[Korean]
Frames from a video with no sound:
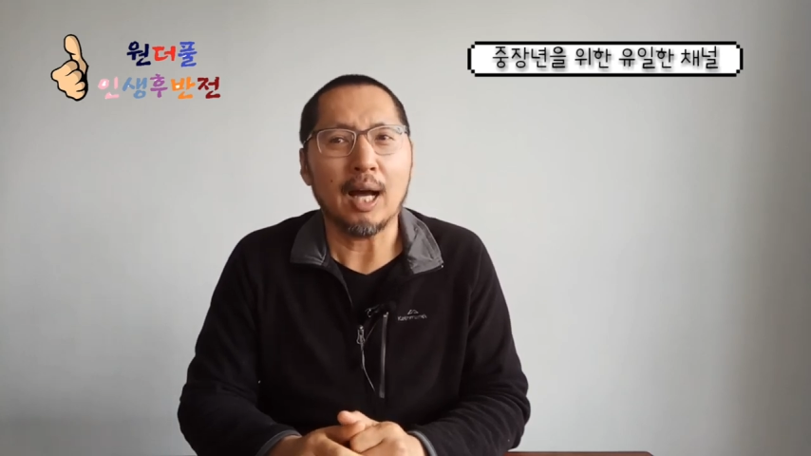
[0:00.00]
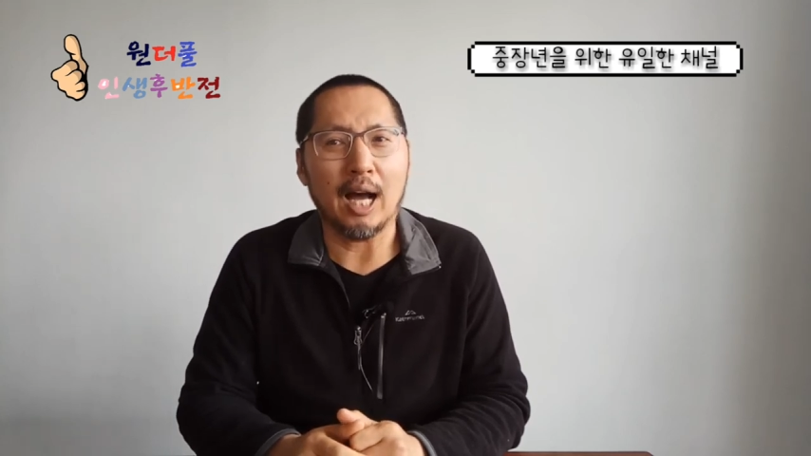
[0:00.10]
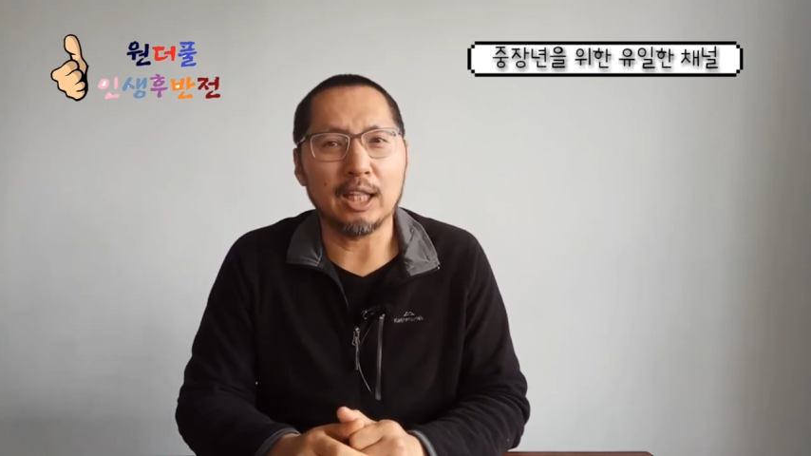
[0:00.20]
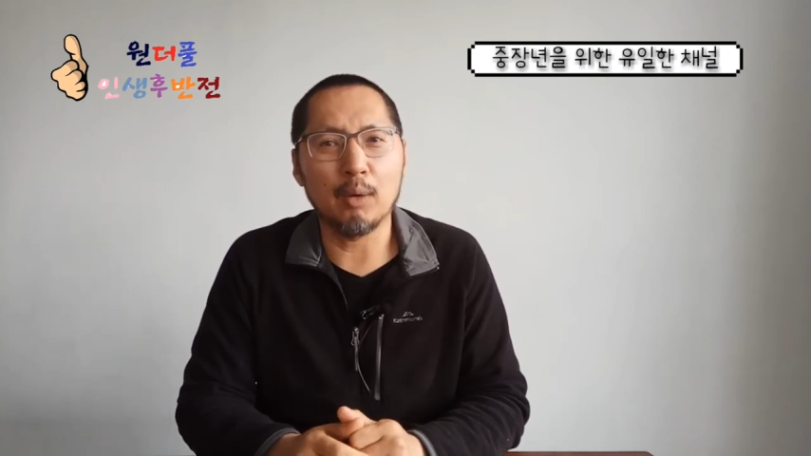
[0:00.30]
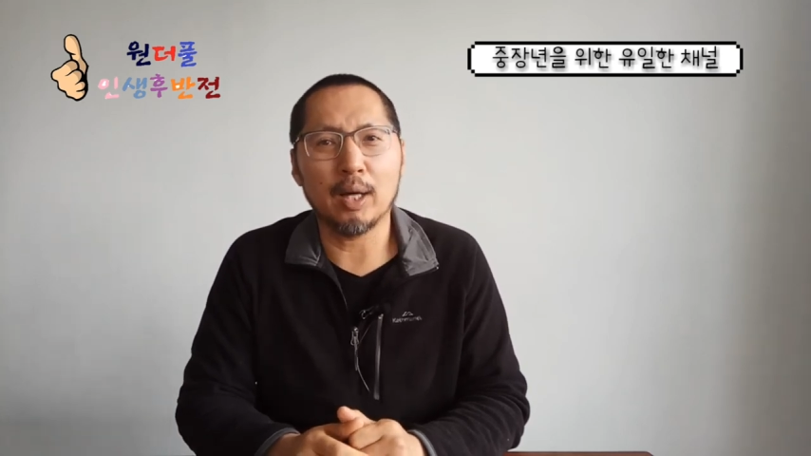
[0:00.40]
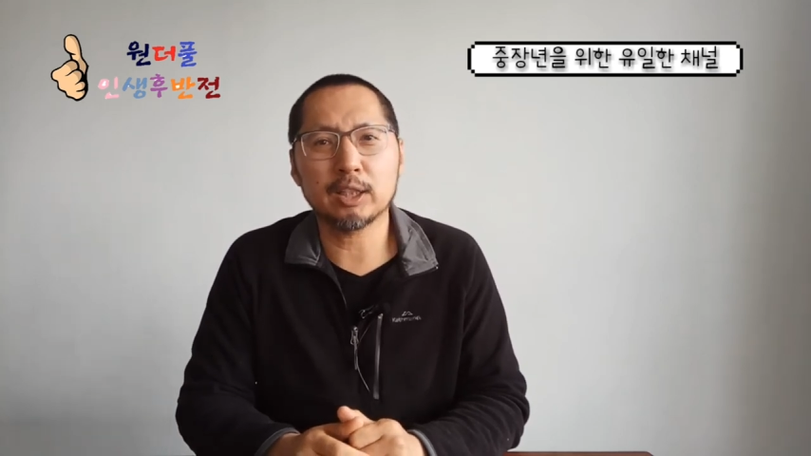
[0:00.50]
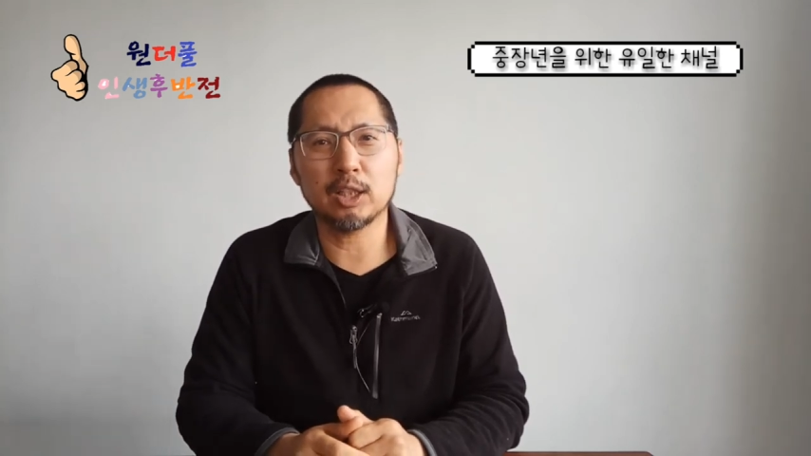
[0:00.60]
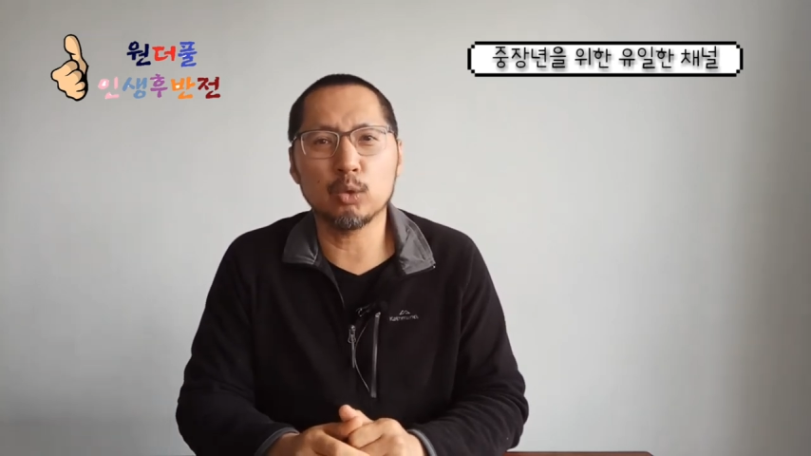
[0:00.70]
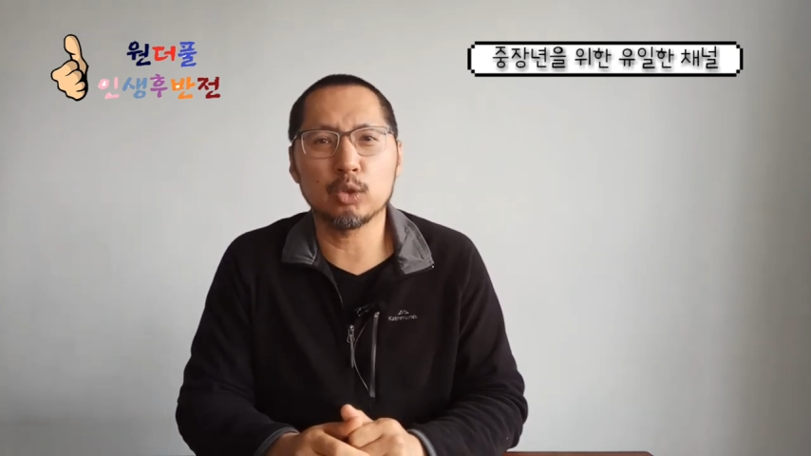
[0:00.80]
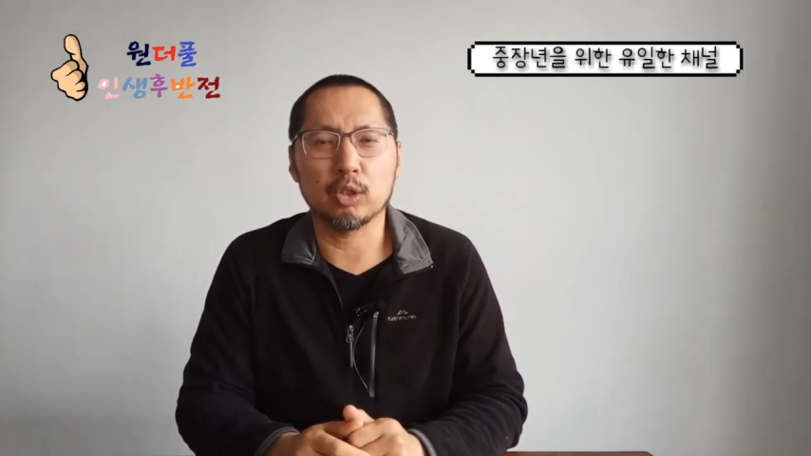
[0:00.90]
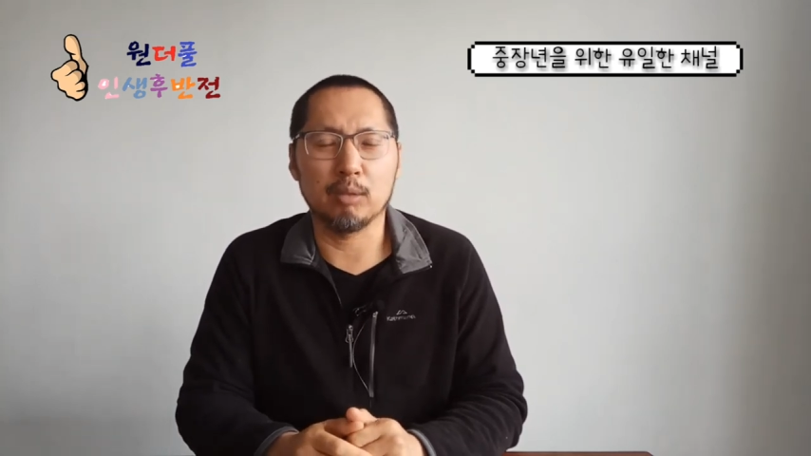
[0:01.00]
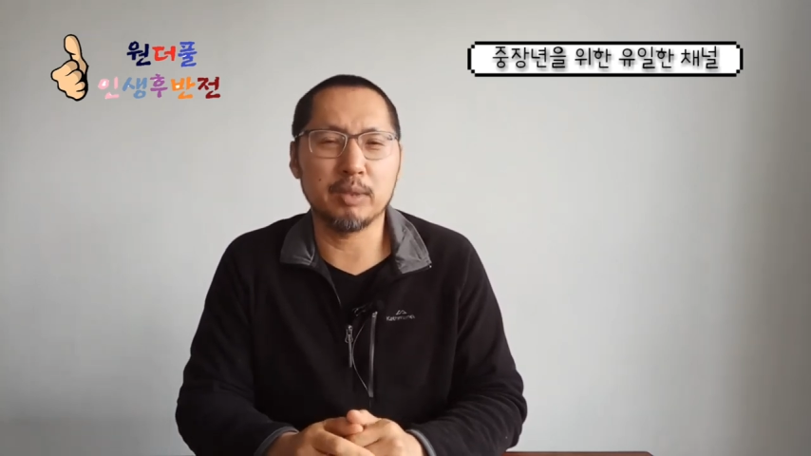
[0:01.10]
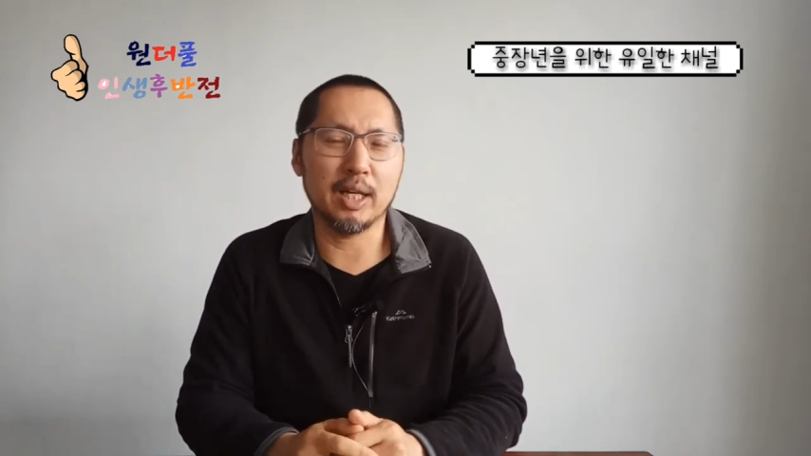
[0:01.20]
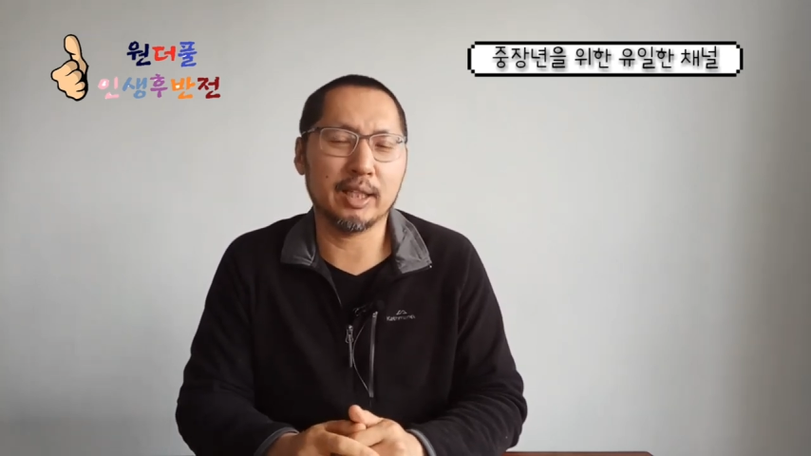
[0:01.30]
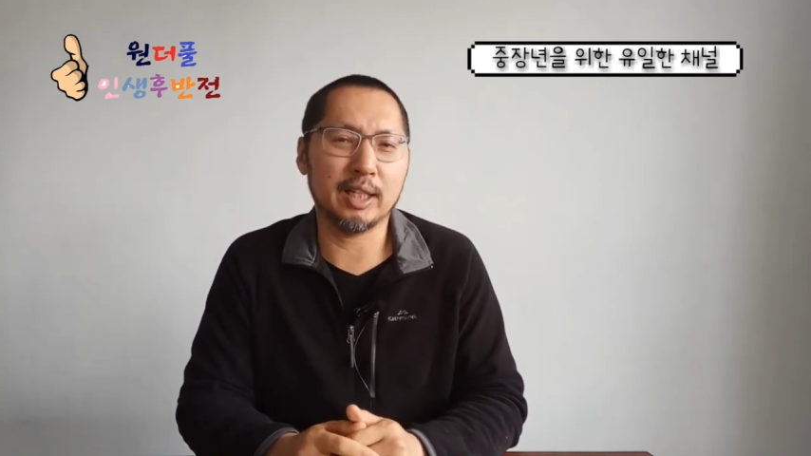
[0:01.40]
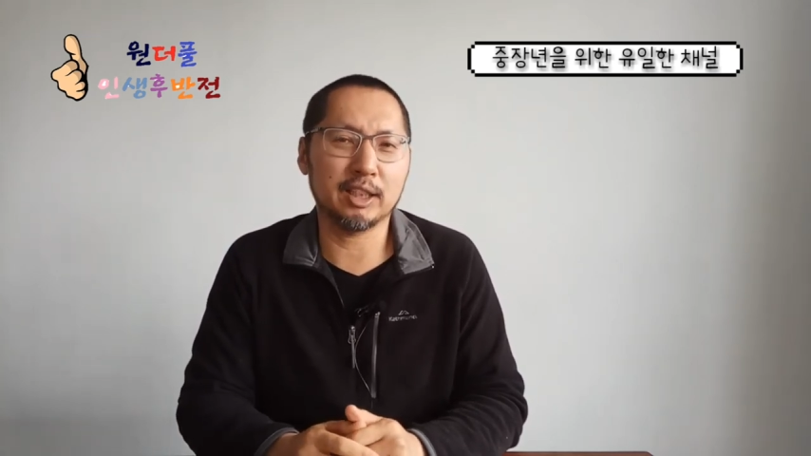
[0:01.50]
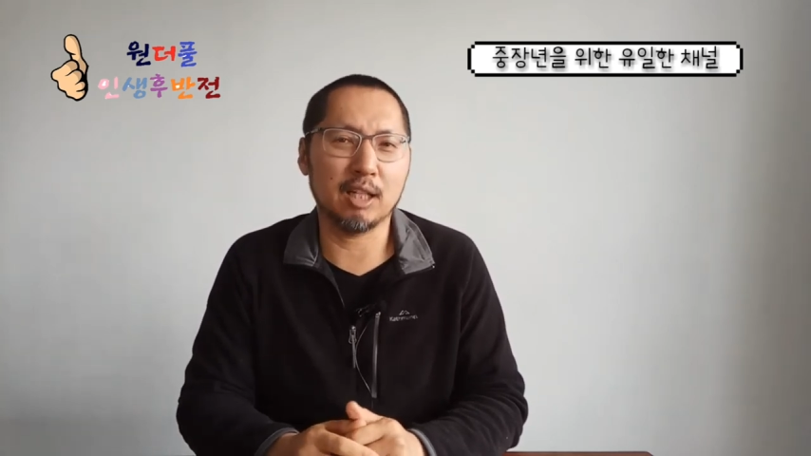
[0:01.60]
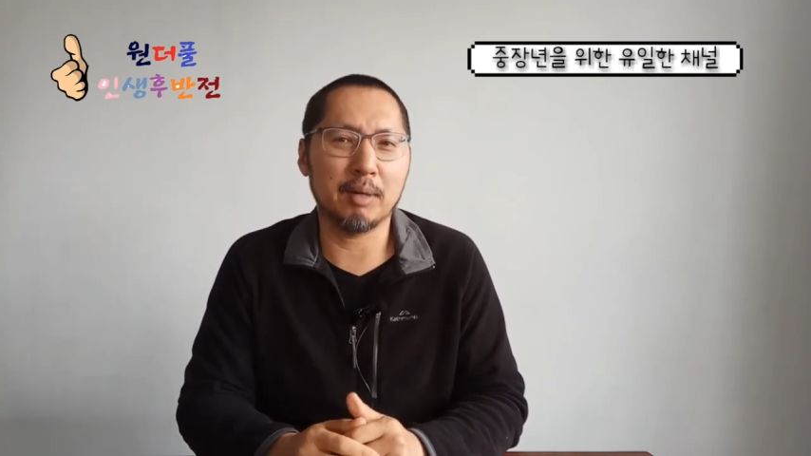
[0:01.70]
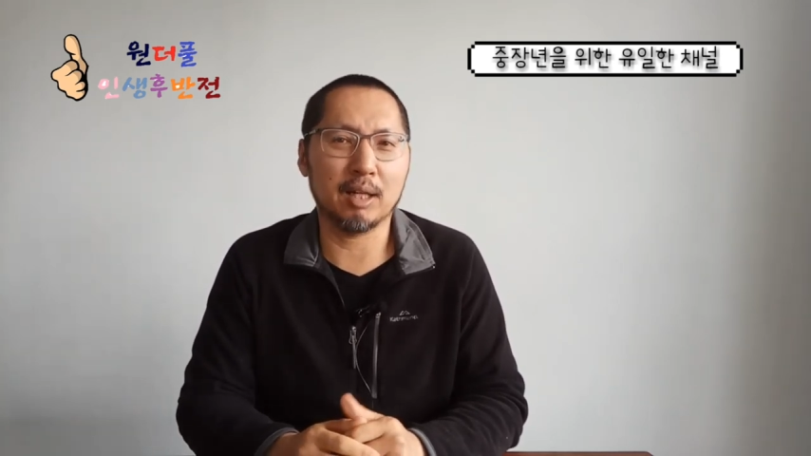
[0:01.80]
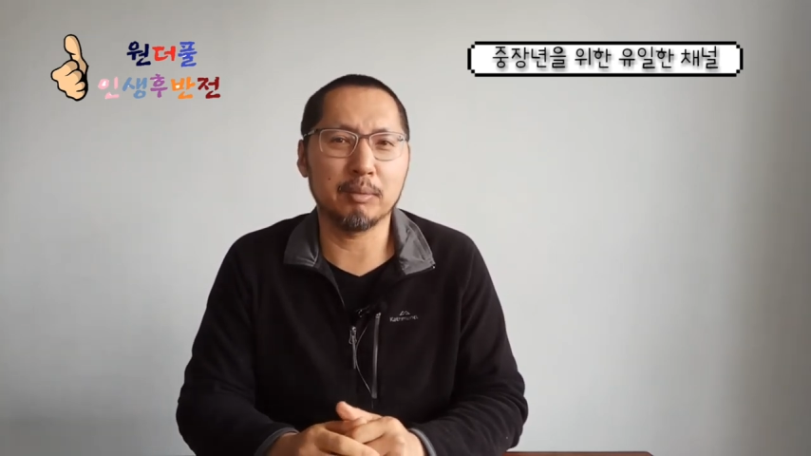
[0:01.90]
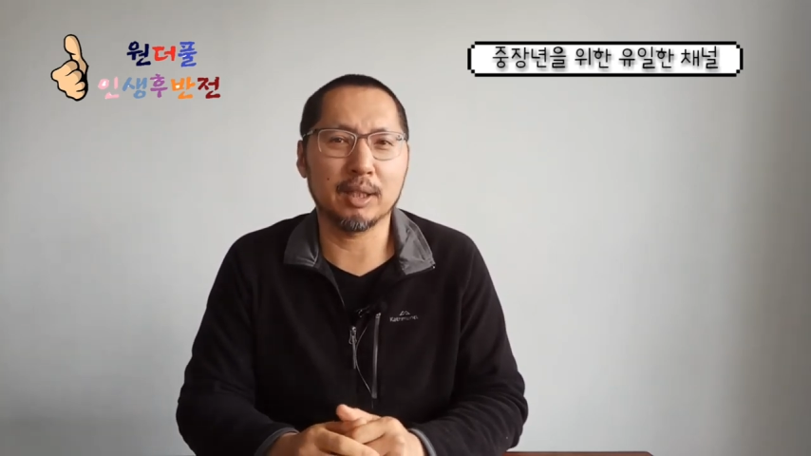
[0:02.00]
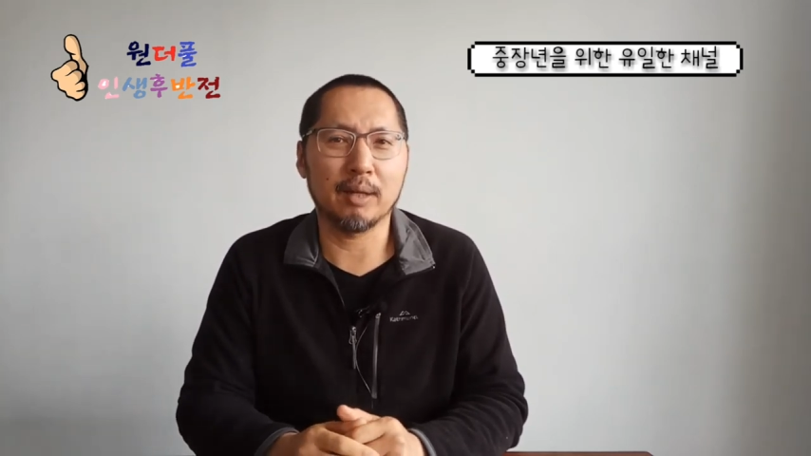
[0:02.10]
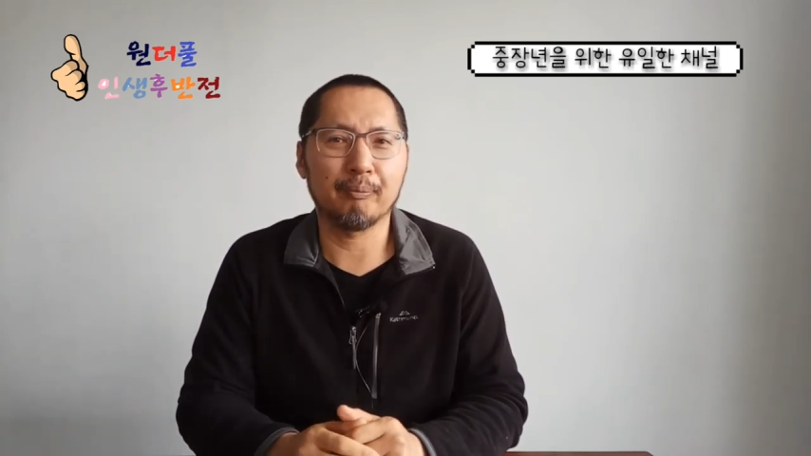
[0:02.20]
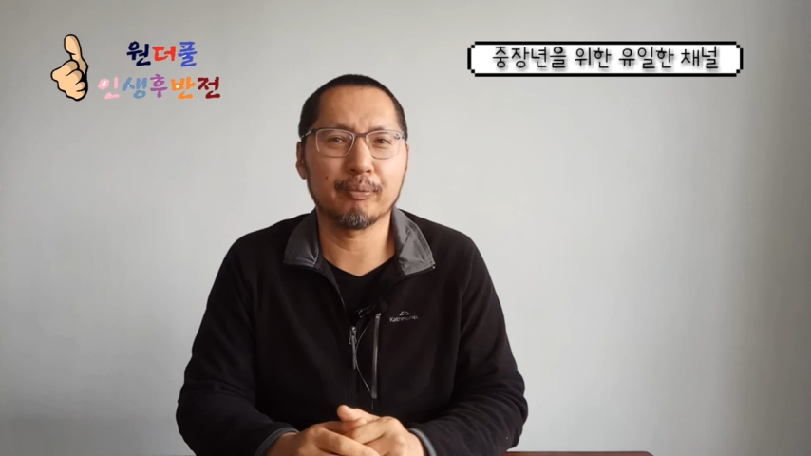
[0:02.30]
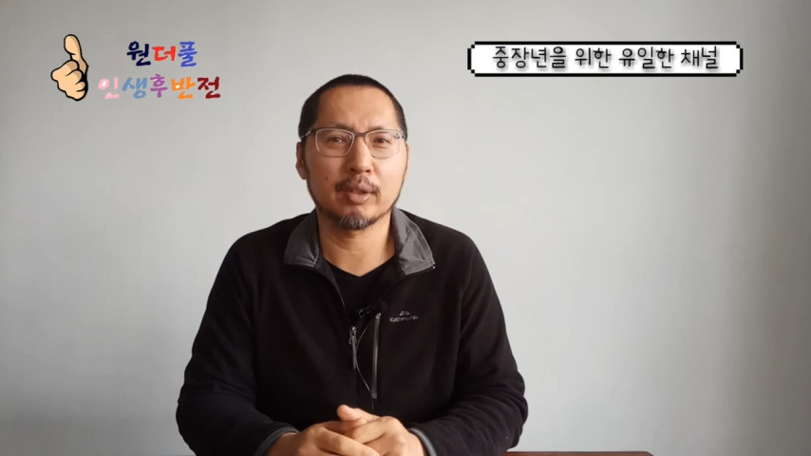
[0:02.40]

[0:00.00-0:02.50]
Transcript: 아내와 친구처럼 이야기하시길 바랍니다.